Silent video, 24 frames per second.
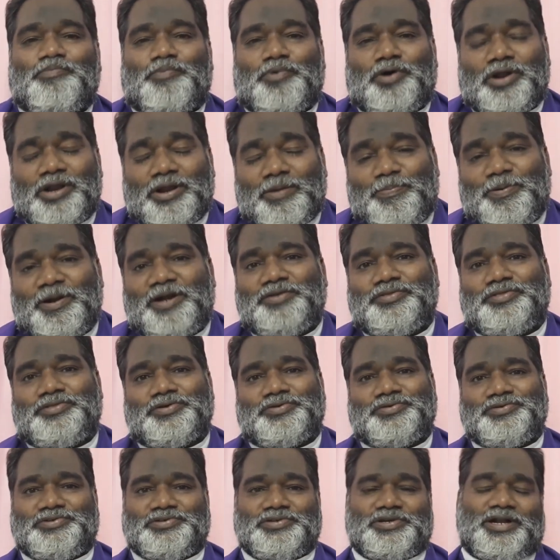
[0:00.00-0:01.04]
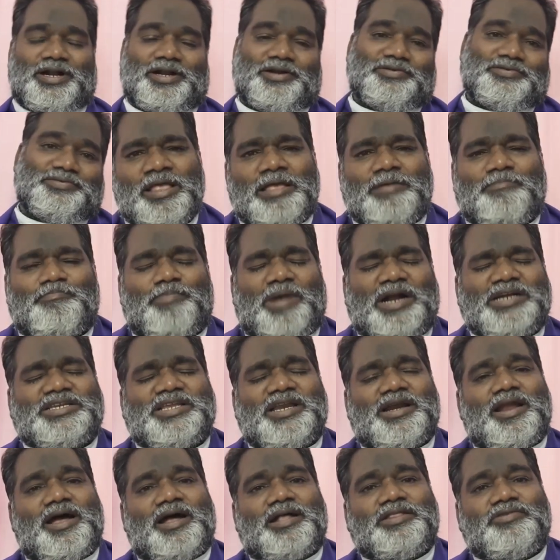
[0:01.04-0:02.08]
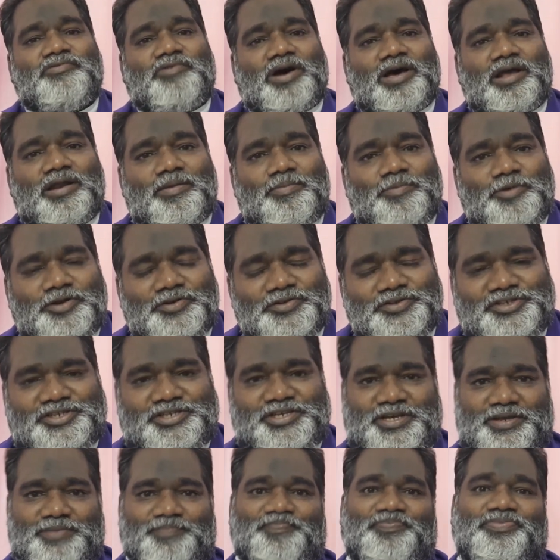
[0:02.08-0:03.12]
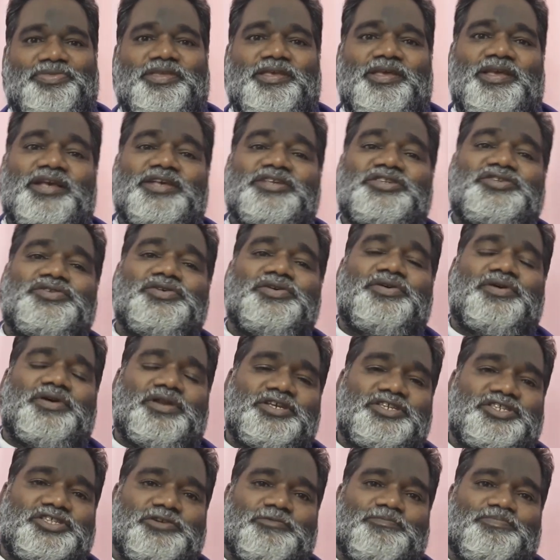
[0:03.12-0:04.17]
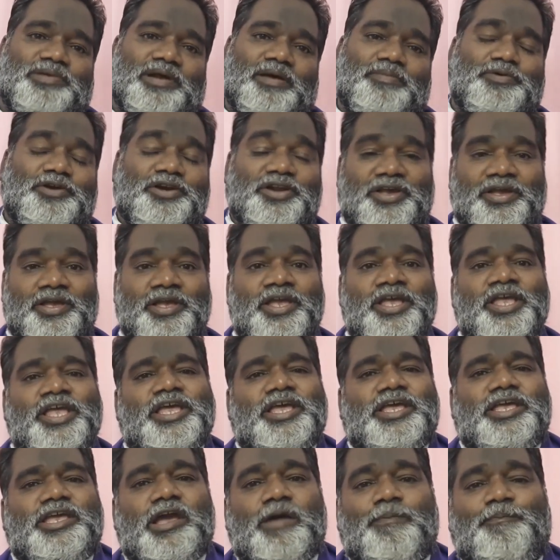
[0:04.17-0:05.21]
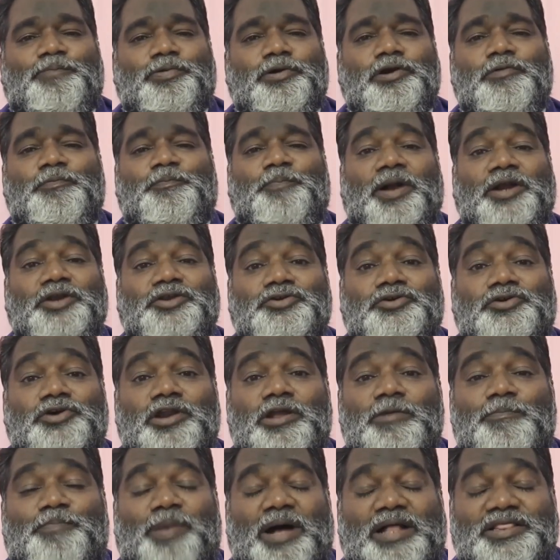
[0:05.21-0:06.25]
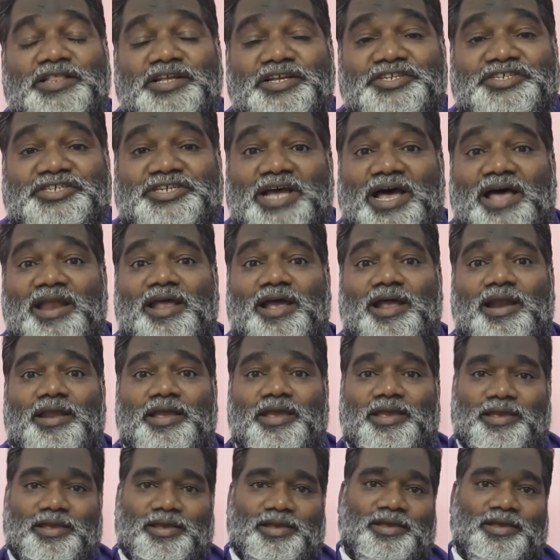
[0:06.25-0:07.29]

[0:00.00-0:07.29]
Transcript: మొరపెడుతూ ఉంటున్నాడు మట్టలాదివారం నుంచి యేసుక్రీస్తు ప్రభుని ఎప్పుడు పట్టుకొని బంధించాలని